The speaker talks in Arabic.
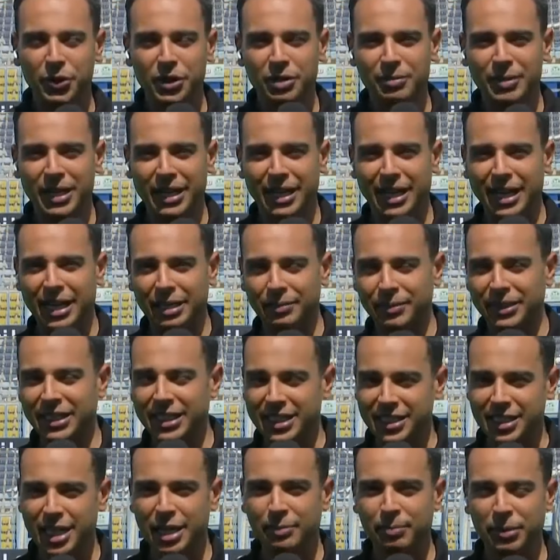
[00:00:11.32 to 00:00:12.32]
مكان من
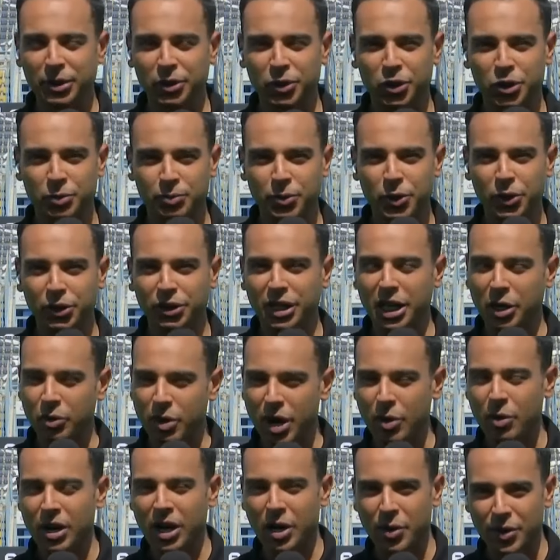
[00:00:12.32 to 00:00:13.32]
استاد بيتر سبورت اجواء
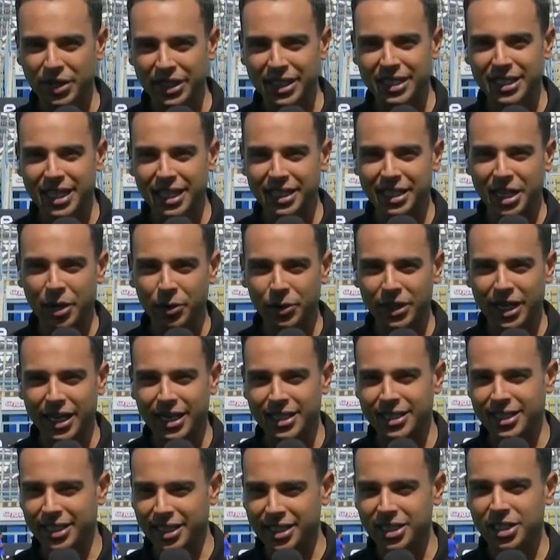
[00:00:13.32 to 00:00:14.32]
وكواليس الجوله ال
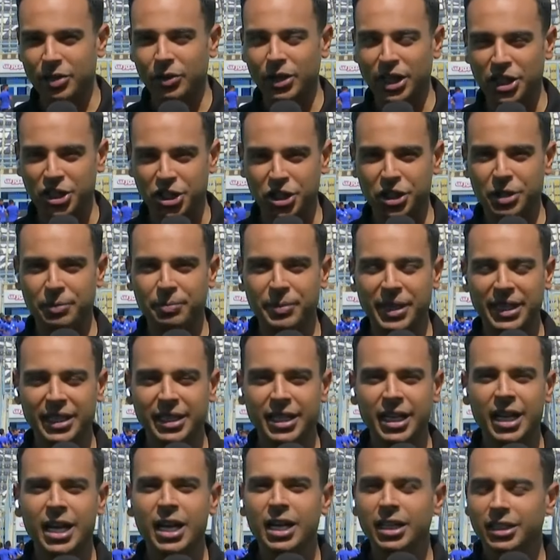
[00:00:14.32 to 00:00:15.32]
23 من
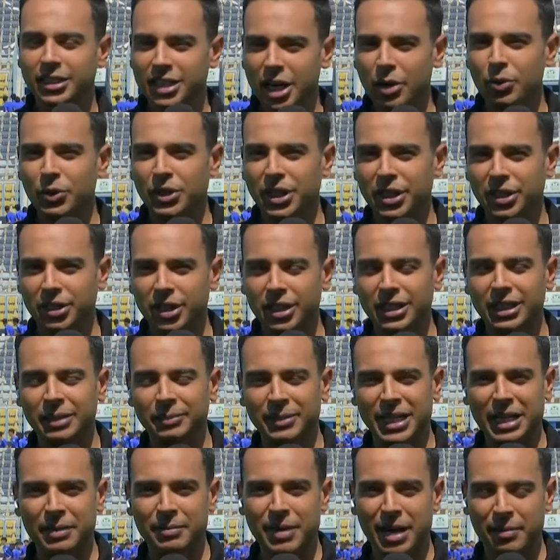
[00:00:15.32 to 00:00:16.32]
دوري نايل
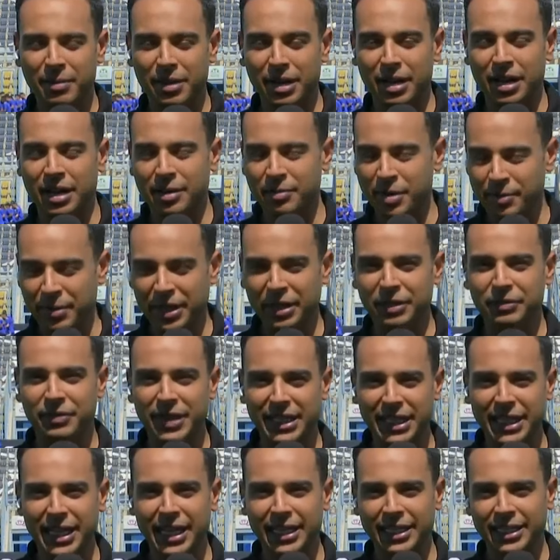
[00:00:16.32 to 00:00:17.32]
بتجمع آه، ما بين
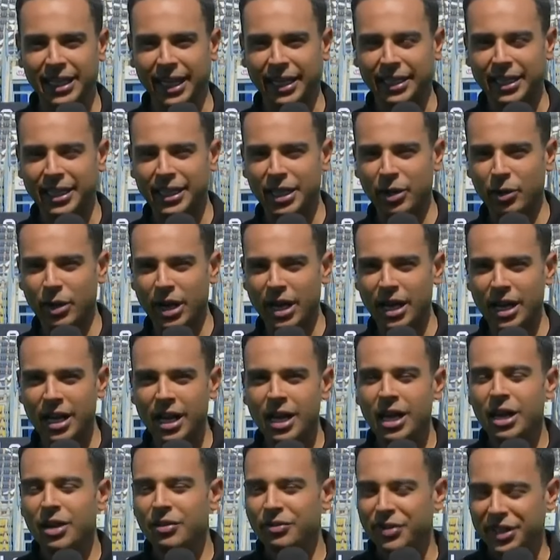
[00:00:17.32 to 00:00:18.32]
فريق الداخليه و
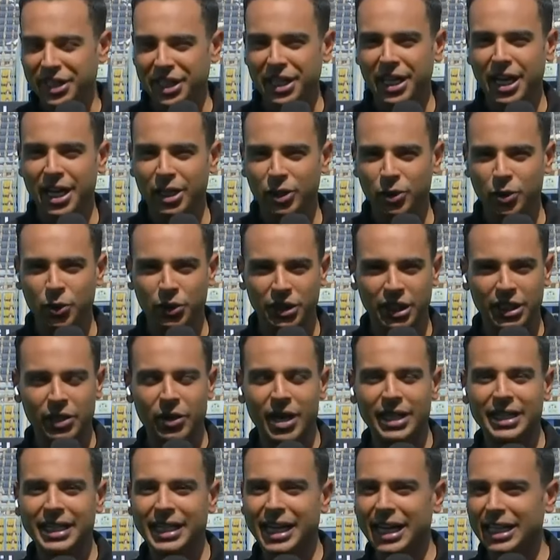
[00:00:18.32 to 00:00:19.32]
فريق البونه لو
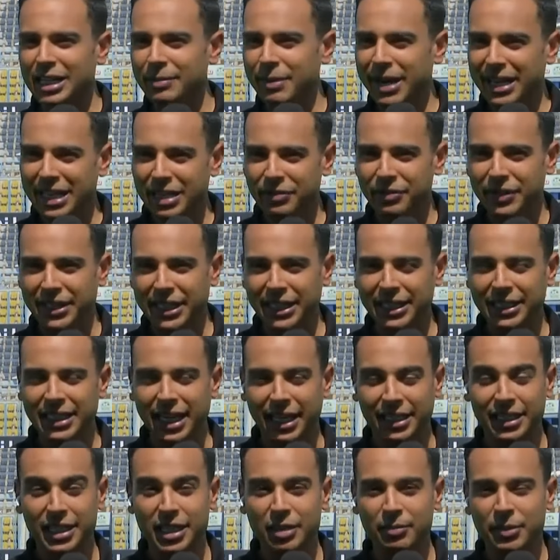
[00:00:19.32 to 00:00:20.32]
هنتكلم على فريق
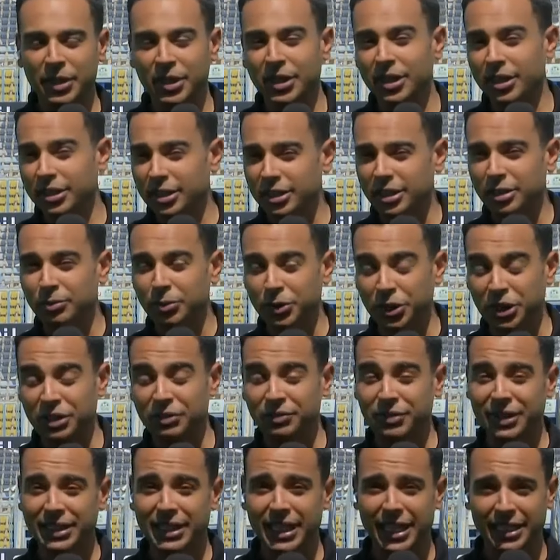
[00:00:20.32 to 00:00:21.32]
الداخليه بقياده المدير
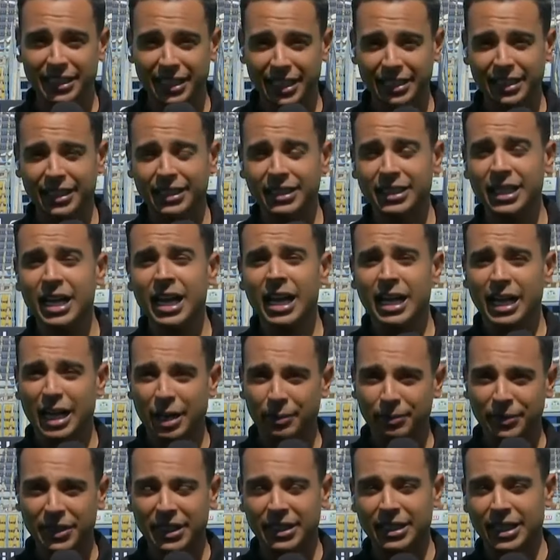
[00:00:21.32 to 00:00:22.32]
الفني الجديد
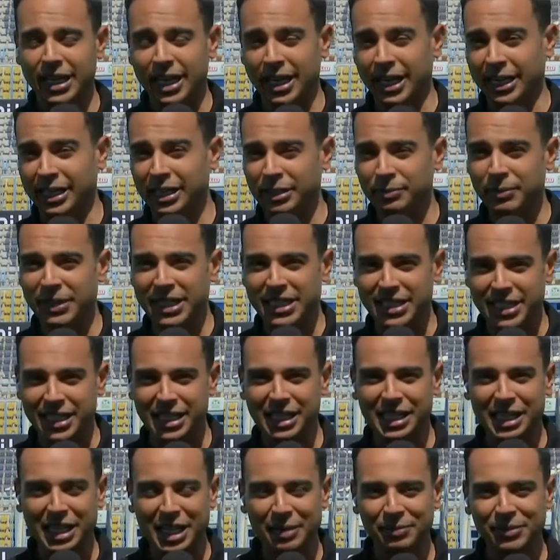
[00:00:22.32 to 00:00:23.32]
كابتن عيد مرازي
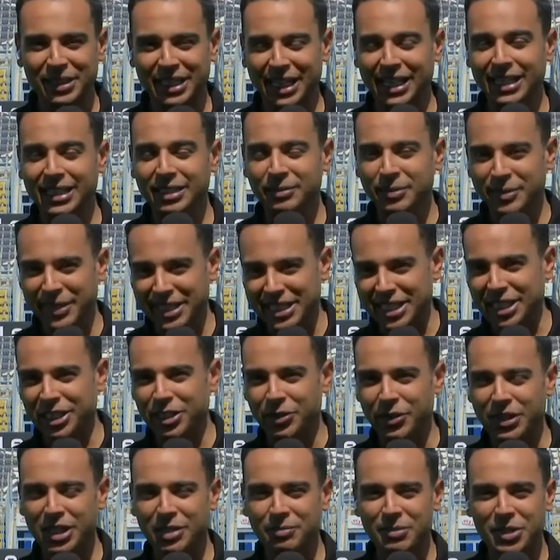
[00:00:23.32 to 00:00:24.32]
يمكن كابتن عيد مرازي
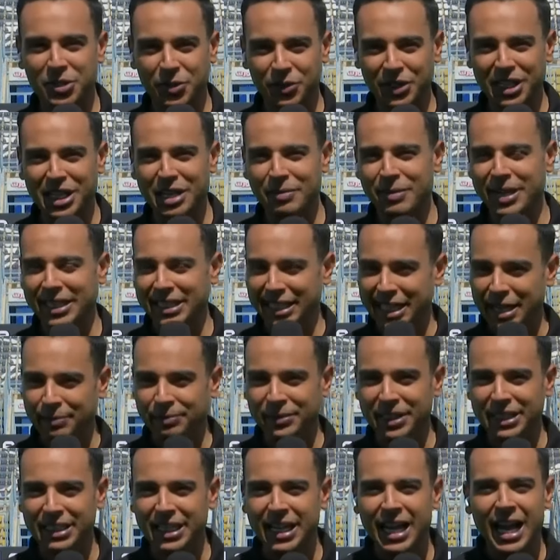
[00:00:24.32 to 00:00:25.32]
تولى المسؤوليه بعد
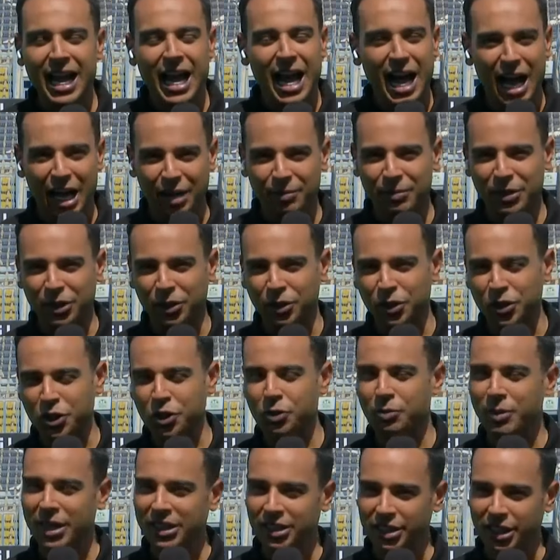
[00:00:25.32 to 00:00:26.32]
كابتن احمد كشري
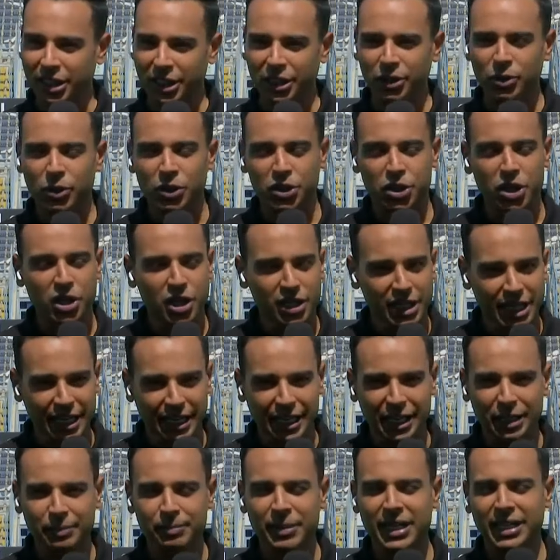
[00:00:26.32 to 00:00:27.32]
وبعد رحيله وشكر
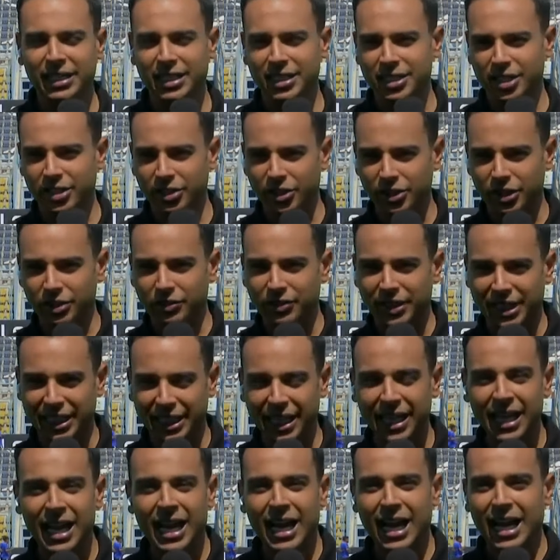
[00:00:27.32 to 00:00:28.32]
اكيد مجلس اداره فريق
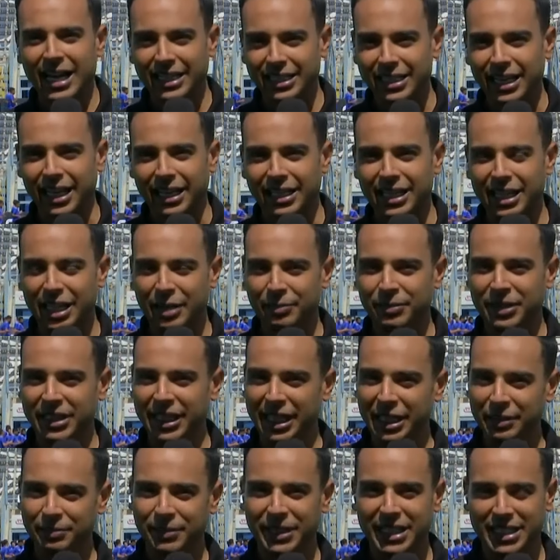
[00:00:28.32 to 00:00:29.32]
الداخليه كابتن
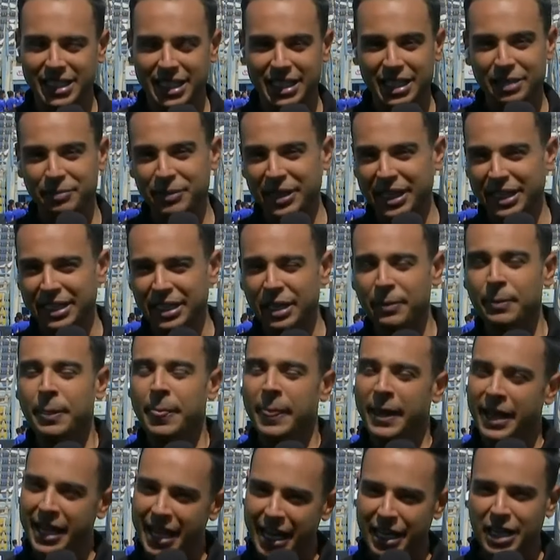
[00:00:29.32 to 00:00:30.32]
عيد مرازي يمكن
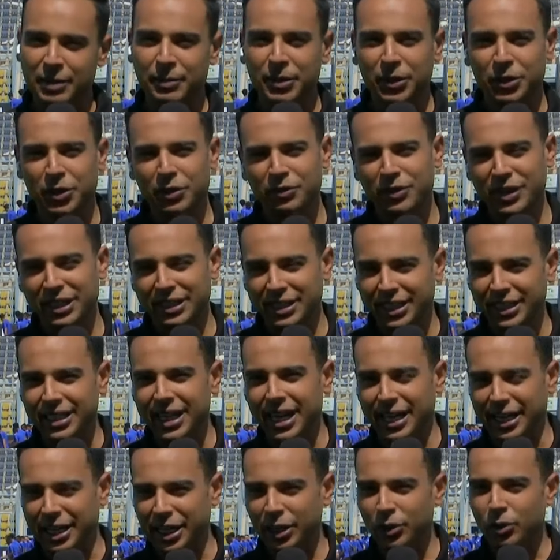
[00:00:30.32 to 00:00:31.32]
جاي اضافه جديده
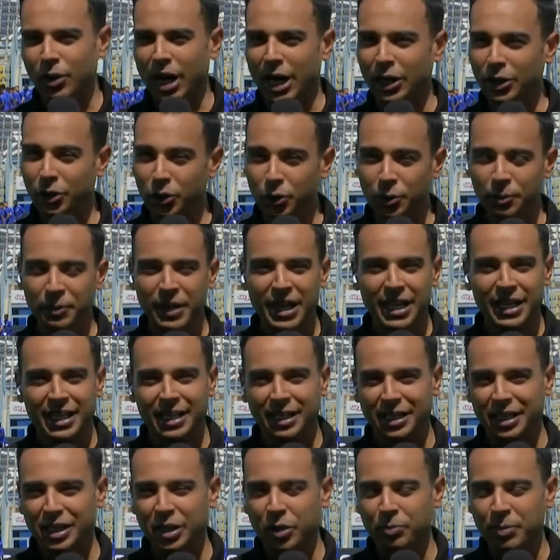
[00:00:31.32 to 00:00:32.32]
اكيد وعنده
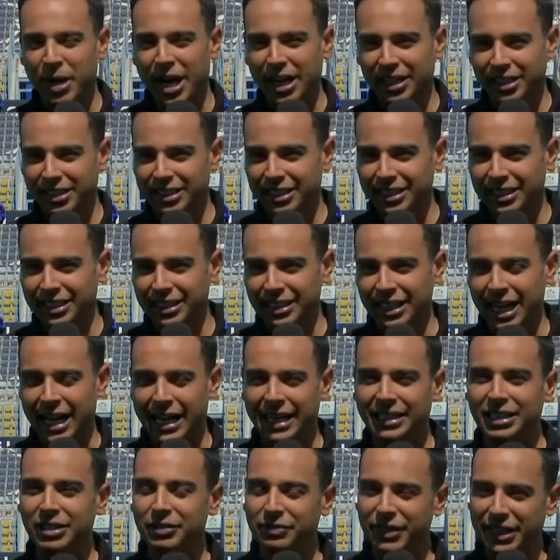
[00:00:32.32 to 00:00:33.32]
يمكن بعض
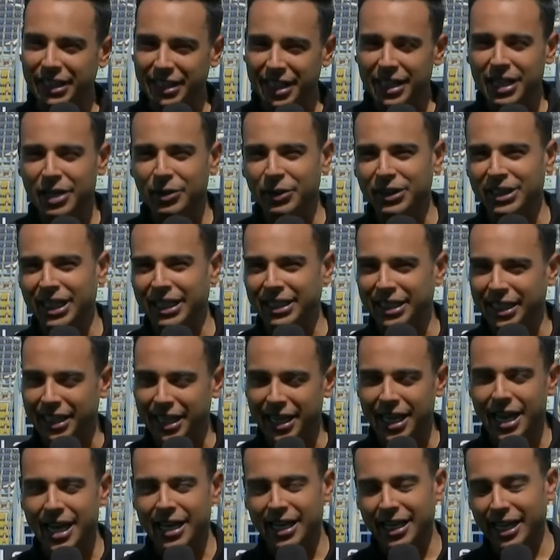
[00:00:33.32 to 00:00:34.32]
الحاجات الفنيه
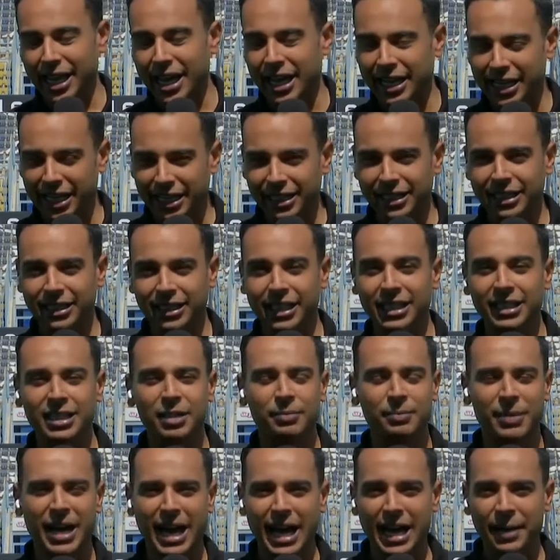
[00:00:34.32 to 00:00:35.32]
والتكتيكيه اكيد جدا
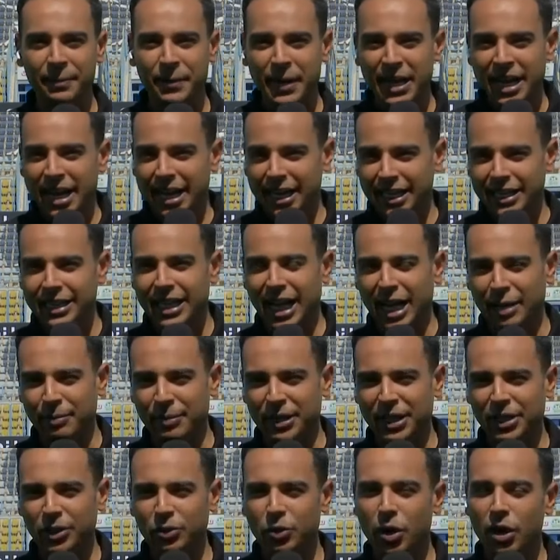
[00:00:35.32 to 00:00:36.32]
مع
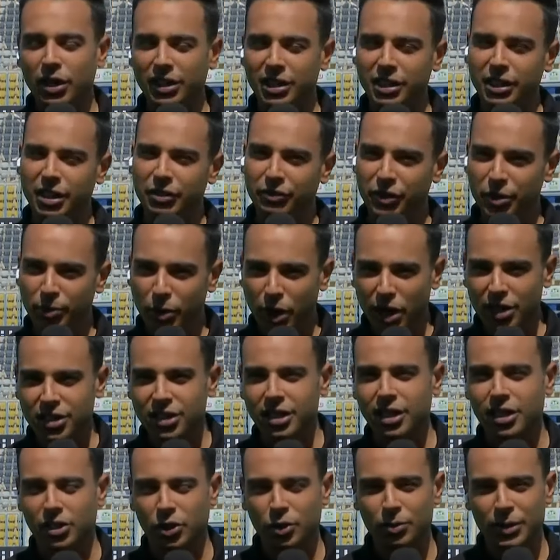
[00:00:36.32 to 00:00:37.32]
اللاعبين وايضا كان في
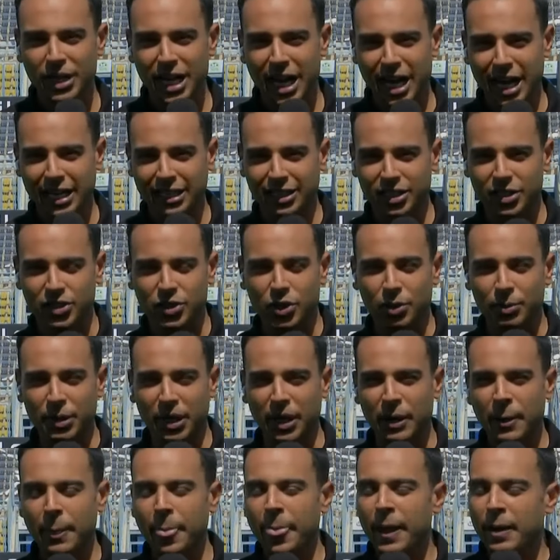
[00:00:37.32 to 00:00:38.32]
معسكر يوم الاحد السابق
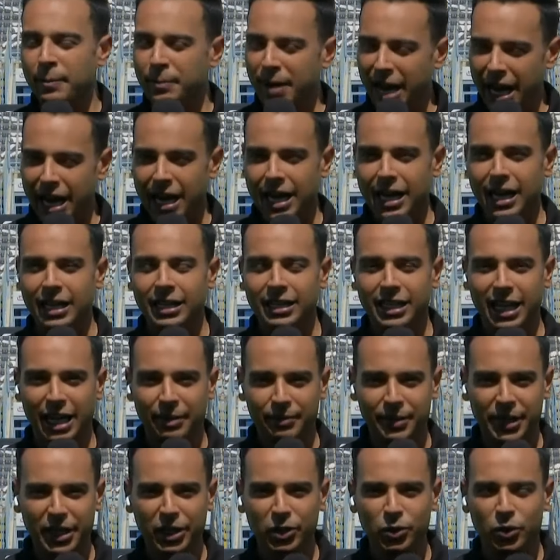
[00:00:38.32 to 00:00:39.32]
مع
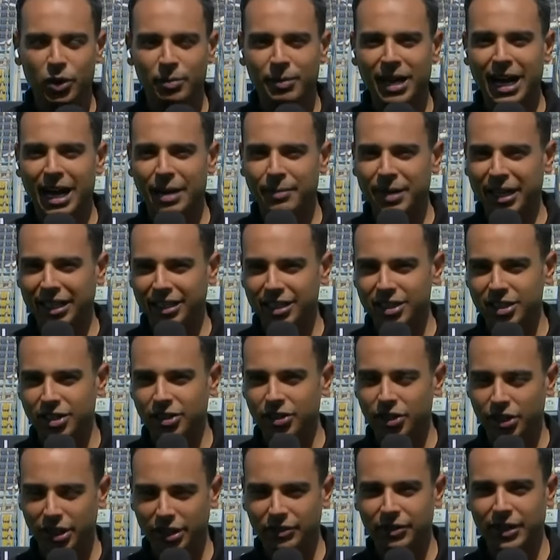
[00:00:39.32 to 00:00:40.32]
اللاعبين ومع مجلس
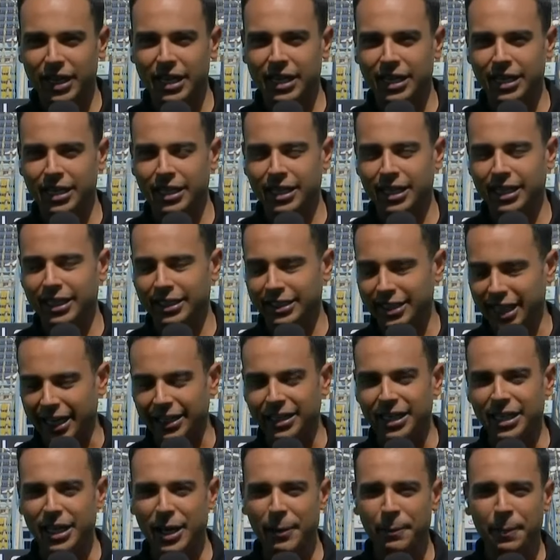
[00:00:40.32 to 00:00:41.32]
اداره آه،
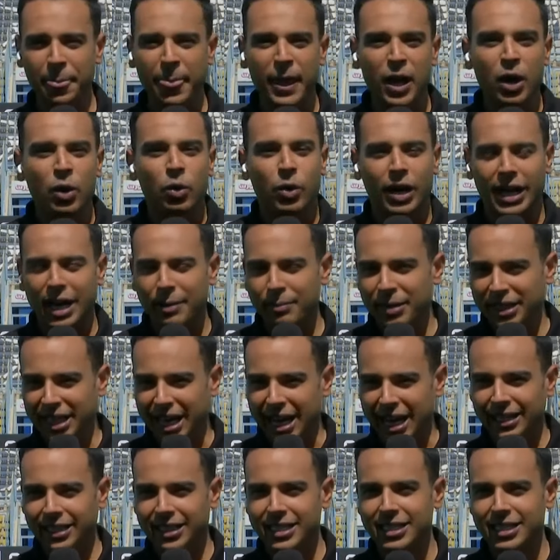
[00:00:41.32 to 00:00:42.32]
الداخليه وكان
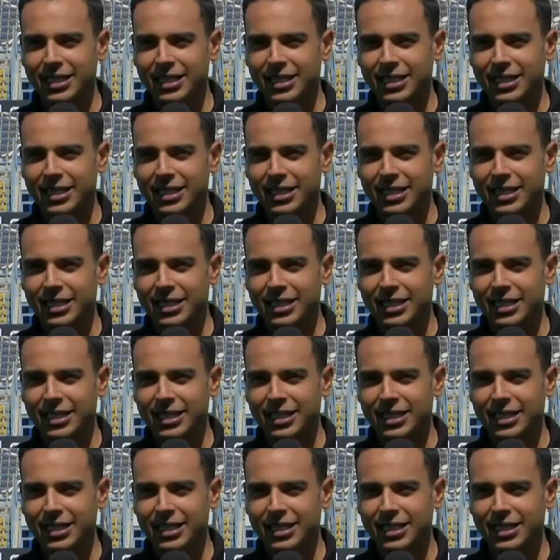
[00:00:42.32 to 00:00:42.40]
بتحدث